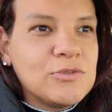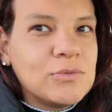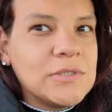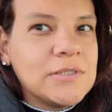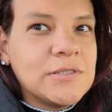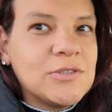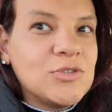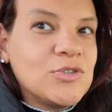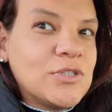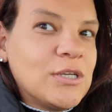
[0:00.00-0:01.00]
coisas a
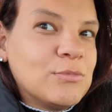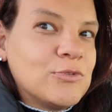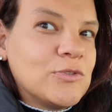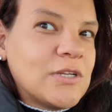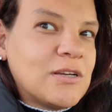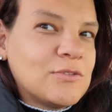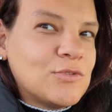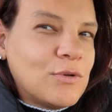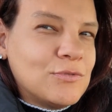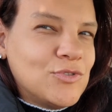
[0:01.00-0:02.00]
gente tem que mostrar
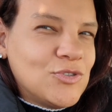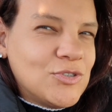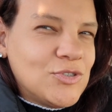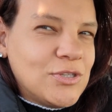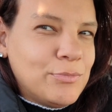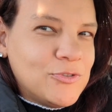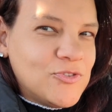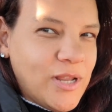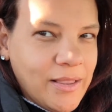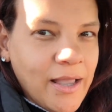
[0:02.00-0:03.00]
só no dia de depois
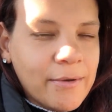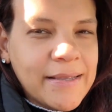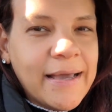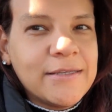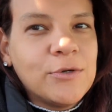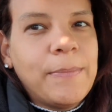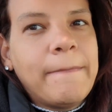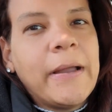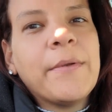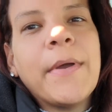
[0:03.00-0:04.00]
de Natal, né? Que o
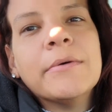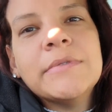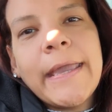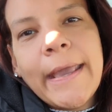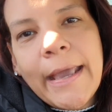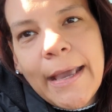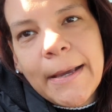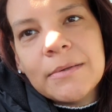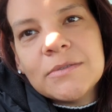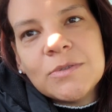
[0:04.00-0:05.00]
Papai Noel
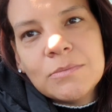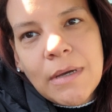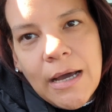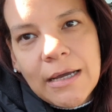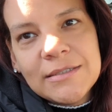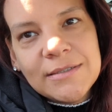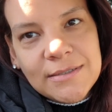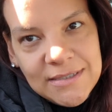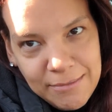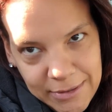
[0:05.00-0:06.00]
deu e tudo mais, e
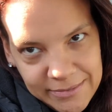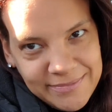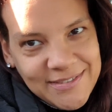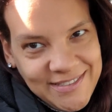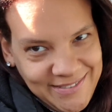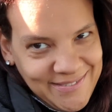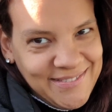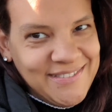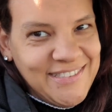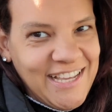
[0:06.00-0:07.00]
receber.
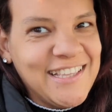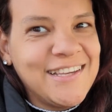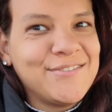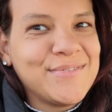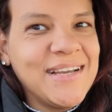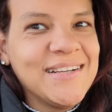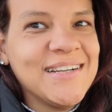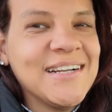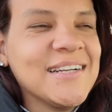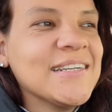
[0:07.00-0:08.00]
Entenderam, né?
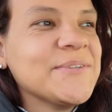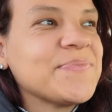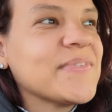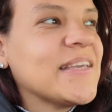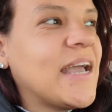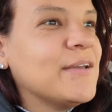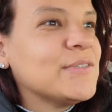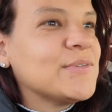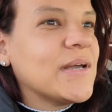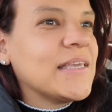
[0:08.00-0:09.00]
E aí eu
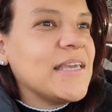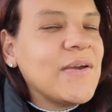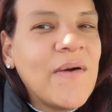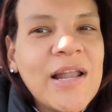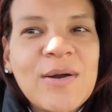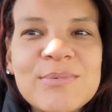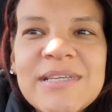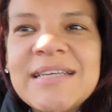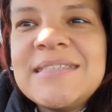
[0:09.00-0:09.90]
estou aqui. Olha como tá esse